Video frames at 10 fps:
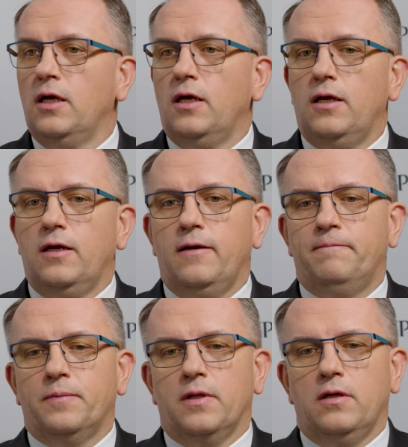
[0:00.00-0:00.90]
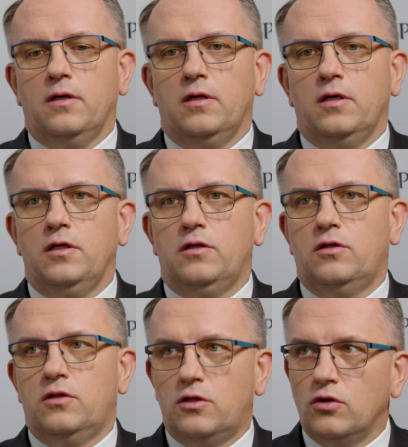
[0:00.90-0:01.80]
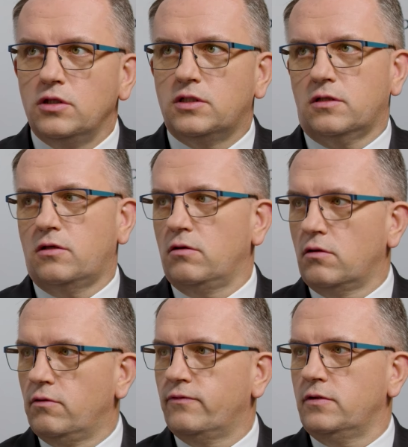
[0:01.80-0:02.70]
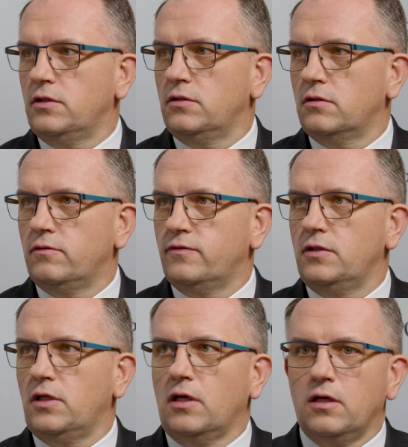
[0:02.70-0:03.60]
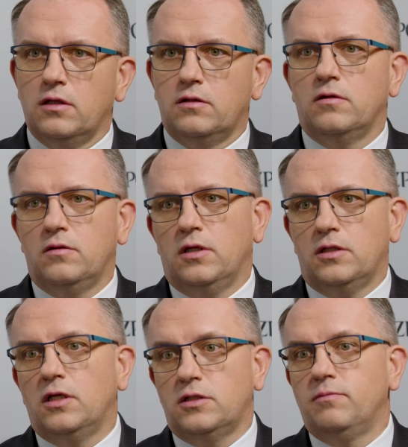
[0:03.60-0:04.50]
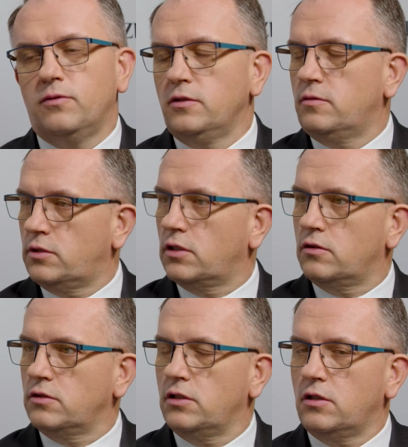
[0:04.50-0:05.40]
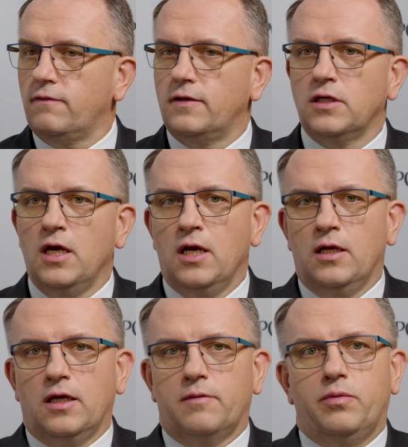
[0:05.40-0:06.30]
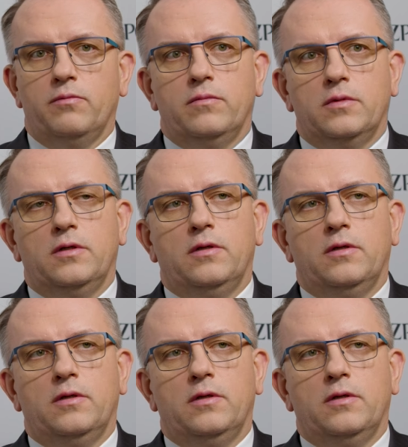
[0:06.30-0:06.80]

e, e, i to jest główne, główne takie, na, na, czym powinniśmy się koncentrować. Jak pom,